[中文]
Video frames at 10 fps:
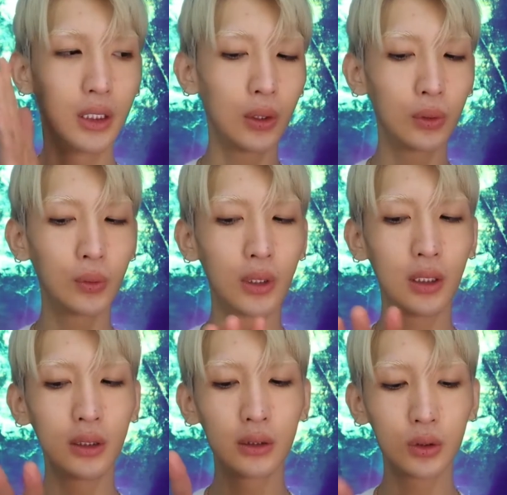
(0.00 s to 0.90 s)
高
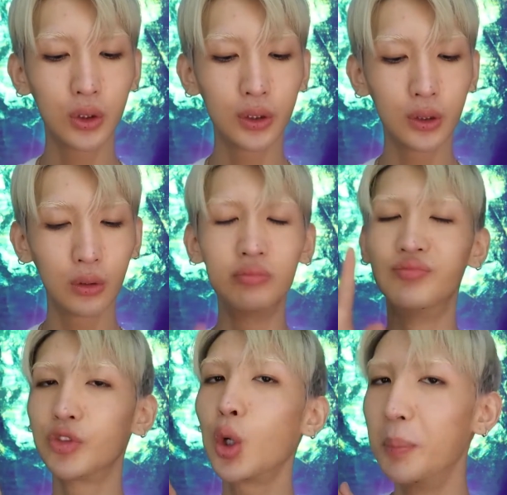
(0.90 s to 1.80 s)
光唇釉，
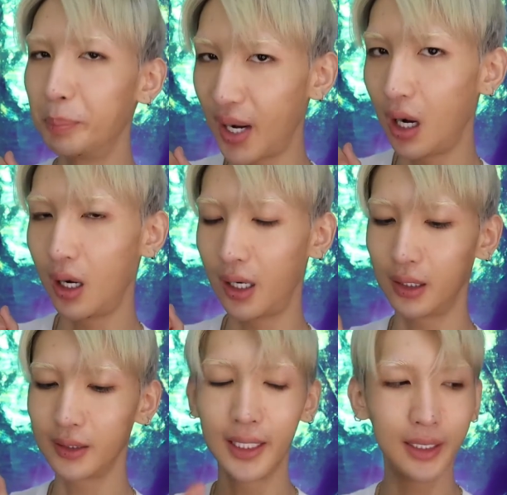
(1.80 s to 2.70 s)
嗯，都很棒
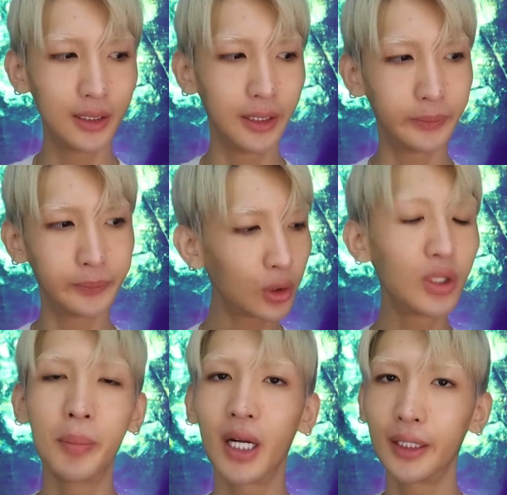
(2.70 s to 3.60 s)
啊。眼影
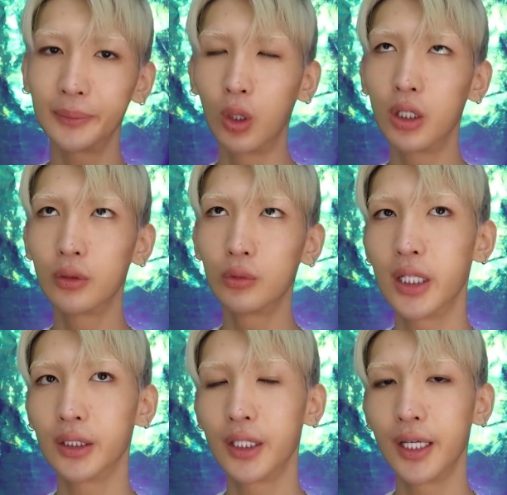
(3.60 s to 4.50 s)
都挺棒的。我这
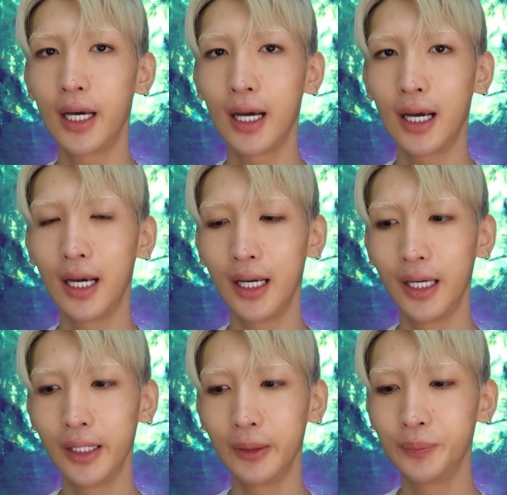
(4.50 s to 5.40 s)
两天
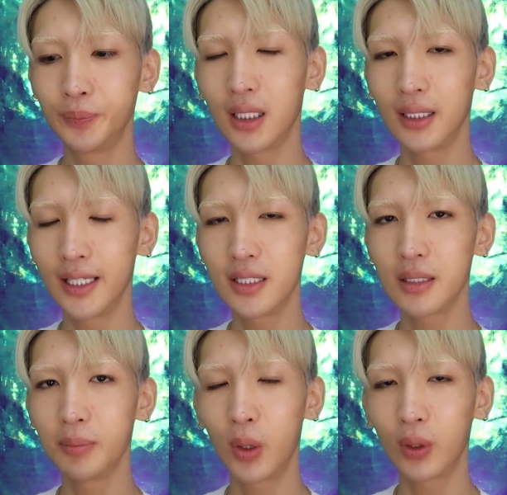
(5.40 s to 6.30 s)
还让连
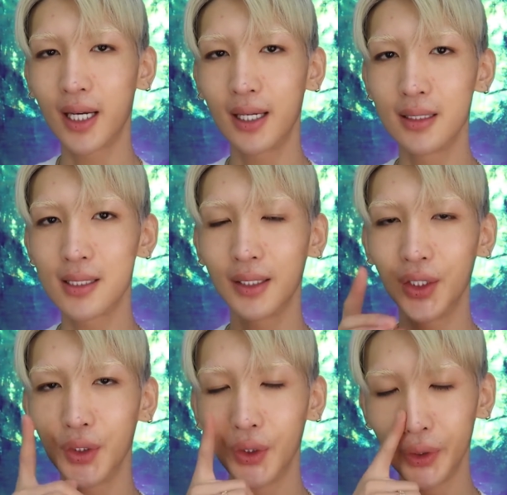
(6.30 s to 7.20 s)
锦帮我看了一下
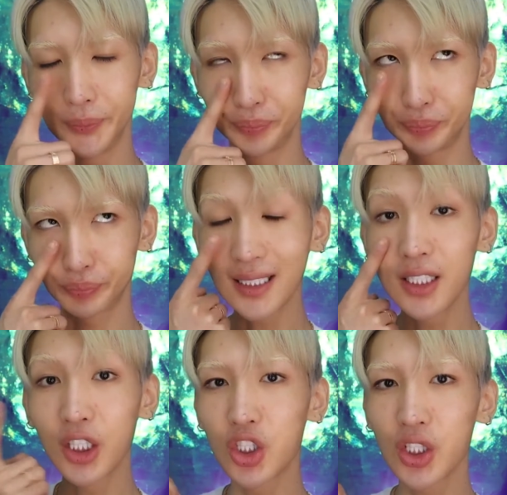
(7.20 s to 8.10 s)
那个他
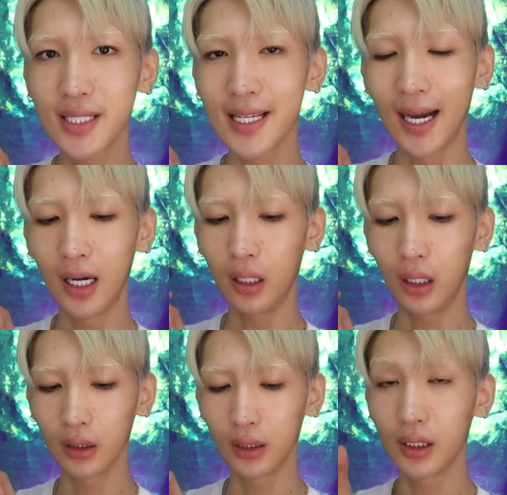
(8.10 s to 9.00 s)
那个遮瑕
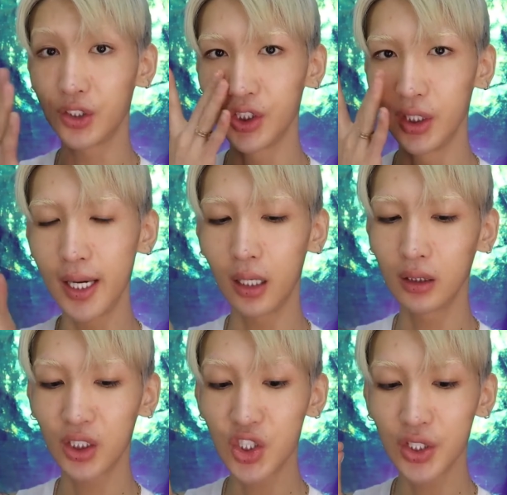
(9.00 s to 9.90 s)
啊，那个提亮
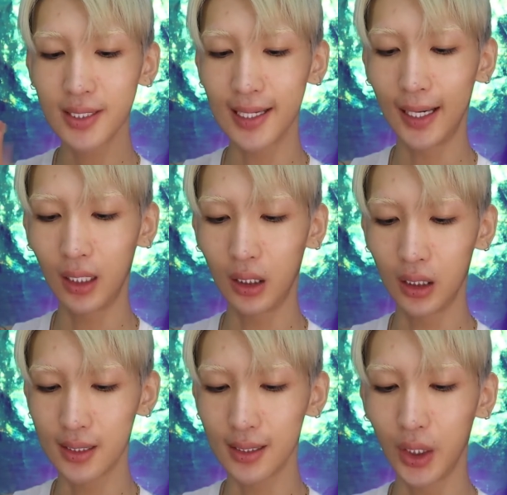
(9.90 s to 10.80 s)
那个遮瑕
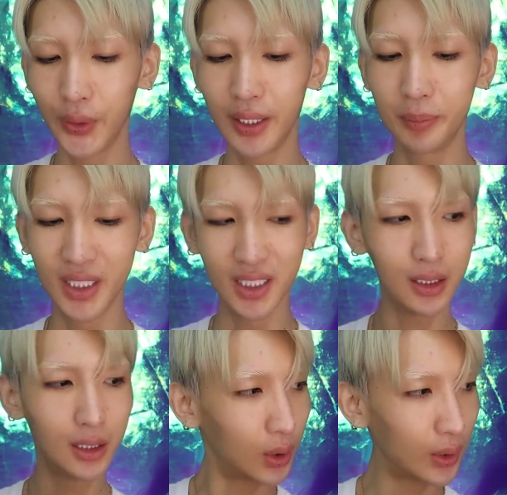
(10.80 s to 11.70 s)
啊，色号有点迷，
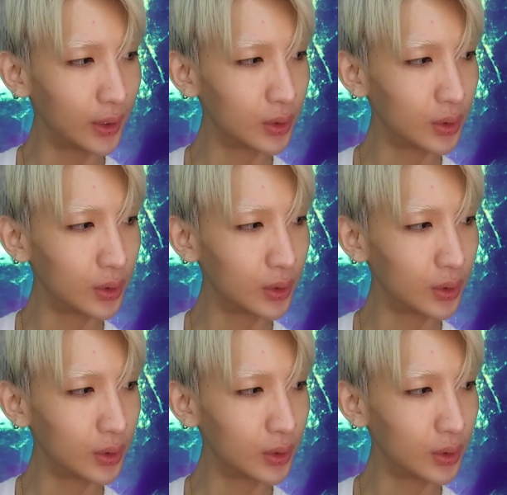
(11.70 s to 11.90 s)
然后。